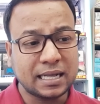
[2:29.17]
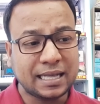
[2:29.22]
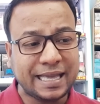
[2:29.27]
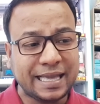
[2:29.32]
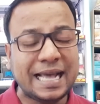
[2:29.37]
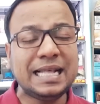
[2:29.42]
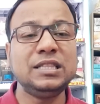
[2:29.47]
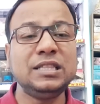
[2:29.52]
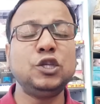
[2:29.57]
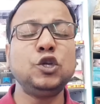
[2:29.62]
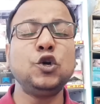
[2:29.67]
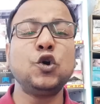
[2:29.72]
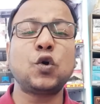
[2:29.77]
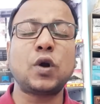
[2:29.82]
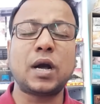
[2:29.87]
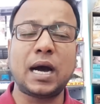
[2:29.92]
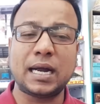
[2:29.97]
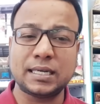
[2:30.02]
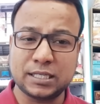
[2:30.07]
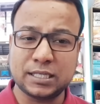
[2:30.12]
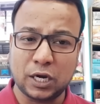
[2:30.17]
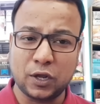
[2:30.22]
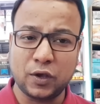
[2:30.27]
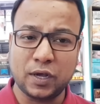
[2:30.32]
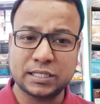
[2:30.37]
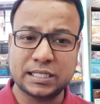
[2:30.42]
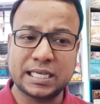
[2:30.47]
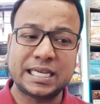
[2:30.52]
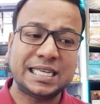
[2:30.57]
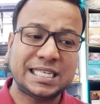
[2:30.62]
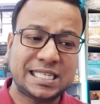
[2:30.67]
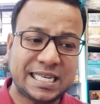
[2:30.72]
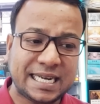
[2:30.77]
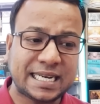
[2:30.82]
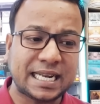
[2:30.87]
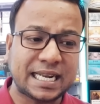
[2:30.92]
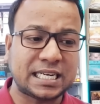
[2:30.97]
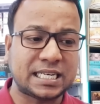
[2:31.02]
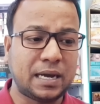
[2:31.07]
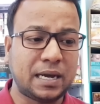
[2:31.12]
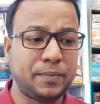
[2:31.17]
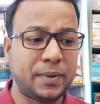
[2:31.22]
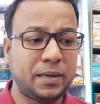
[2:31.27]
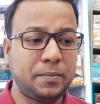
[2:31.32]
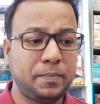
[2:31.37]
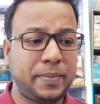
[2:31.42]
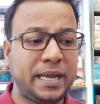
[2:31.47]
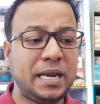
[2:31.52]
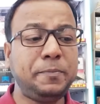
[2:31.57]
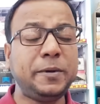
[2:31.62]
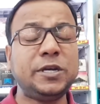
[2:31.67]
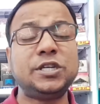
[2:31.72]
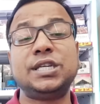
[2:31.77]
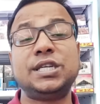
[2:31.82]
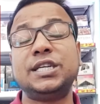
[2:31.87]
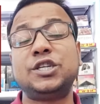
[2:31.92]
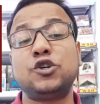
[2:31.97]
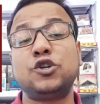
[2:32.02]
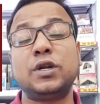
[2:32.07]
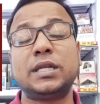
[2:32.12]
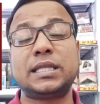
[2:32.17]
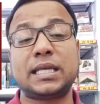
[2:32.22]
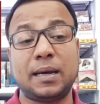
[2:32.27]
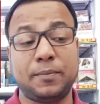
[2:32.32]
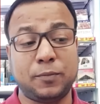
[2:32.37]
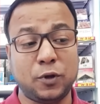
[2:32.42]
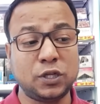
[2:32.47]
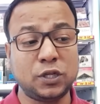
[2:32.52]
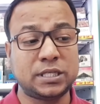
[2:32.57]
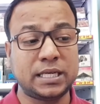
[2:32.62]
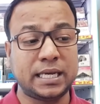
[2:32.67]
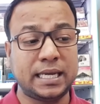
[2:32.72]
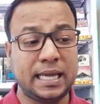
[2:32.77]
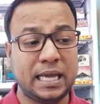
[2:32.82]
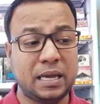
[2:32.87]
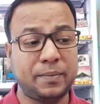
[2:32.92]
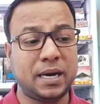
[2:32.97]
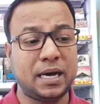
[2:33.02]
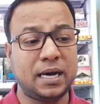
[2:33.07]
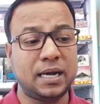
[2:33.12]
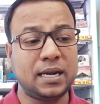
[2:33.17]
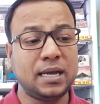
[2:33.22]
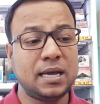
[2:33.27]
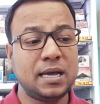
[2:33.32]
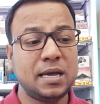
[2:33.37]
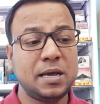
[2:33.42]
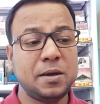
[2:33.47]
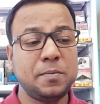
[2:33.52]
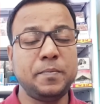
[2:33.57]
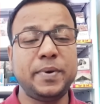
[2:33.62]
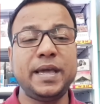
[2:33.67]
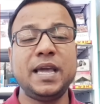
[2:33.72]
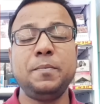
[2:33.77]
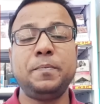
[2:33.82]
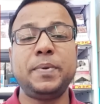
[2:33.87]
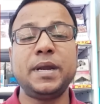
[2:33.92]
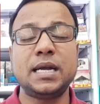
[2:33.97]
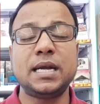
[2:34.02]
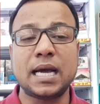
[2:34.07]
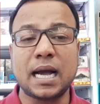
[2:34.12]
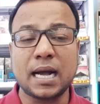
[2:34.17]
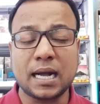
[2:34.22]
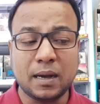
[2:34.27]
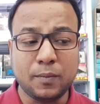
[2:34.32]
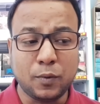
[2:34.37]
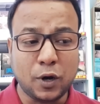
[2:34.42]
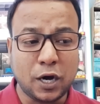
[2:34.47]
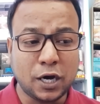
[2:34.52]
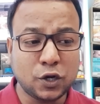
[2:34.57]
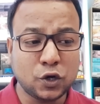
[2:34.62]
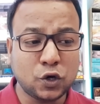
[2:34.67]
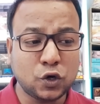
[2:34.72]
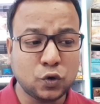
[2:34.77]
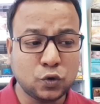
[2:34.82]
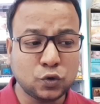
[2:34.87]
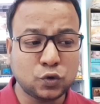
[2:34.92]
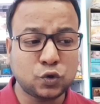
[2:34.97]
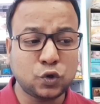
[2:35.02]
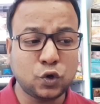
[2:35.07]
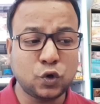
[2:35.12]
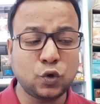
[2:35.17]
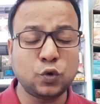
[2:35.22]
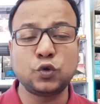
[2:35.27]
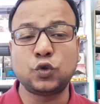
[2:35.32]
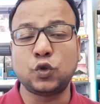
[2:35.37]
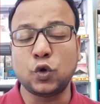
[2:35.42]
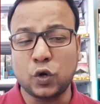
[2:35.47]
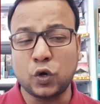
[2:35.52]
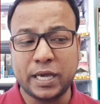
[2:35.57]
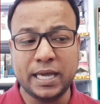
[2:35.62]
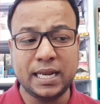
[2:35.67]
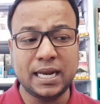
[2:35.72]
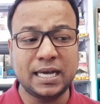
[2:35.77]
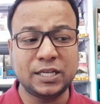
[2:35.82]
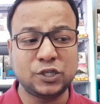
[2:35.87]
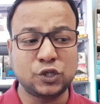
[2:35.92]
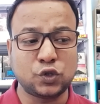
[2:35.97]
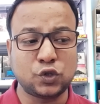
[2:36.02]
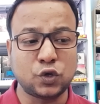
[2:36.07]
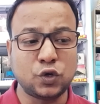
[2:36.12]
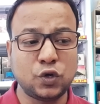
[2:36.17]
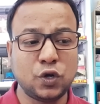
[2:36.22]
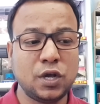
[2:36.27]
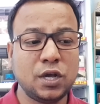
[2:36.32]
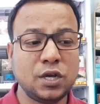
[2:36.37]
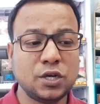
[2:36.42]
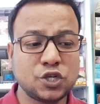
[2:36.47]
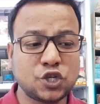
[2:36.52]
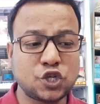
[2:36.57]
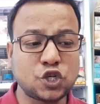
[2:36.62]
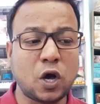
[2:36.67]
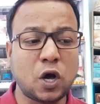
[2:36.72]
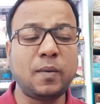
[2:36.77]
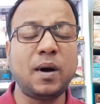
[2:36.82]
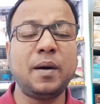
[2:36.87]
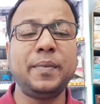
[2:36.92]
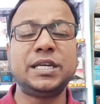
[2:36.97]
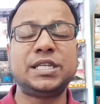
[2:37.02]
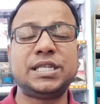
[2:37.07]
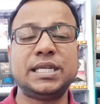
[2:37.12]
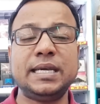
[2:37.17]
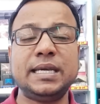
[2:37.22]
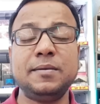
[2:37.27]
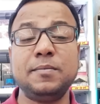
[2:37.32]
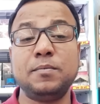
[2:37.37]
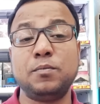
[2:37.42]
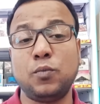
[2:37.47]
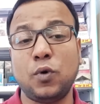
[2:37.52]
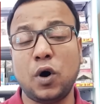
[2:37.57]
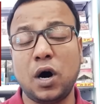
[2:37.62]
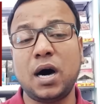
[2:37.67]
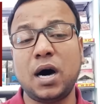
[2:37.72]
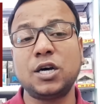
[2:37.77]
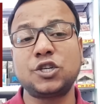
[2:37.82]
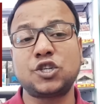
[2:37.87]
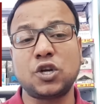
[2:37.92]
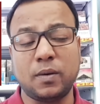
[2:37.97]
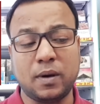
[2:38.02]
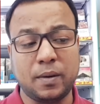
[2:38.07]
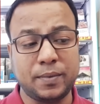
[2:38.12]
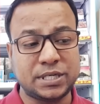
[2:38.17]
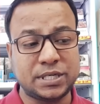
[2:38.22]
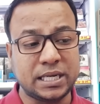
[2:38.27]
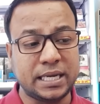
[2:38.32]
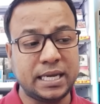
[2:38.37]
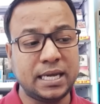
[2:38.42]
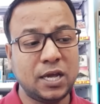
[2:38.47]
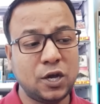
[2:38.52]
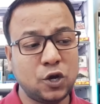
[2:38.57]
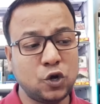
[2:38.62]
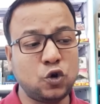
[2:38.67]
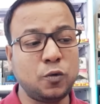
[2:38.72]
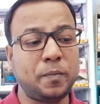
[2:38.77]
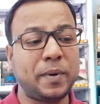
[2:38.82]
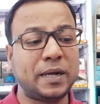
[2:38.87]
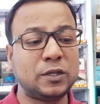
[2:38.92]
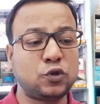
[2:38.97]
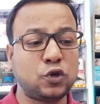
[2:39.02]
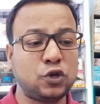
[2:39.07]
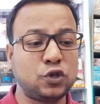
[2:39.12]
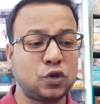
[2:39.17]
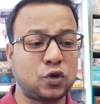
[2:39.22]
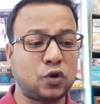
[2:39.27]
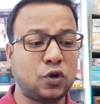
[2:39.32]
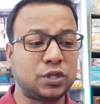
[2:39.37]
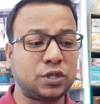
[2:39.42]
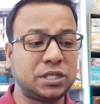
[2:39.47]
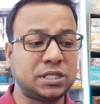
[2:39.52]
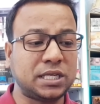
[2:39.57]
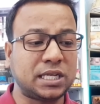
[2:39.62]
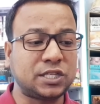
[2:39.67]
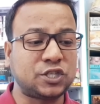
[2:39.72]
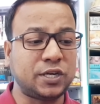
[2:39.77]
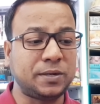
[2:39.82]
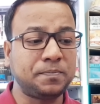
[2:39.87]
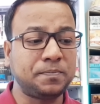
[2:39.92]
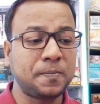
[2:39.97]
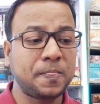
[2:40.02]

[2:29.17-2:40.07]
কেন্দ্রীয় কার্যালয় আছে সেটার সামনে বিএনপির শীর্ষ নেতারা বলছেন এবার বিএনপির ঢাকা মহানগর উত্তর ও দক্ষিণ আয়োজিত সমাবেশই মহাসমাবেশে রূপান্তরিত করতে যাচ্ছে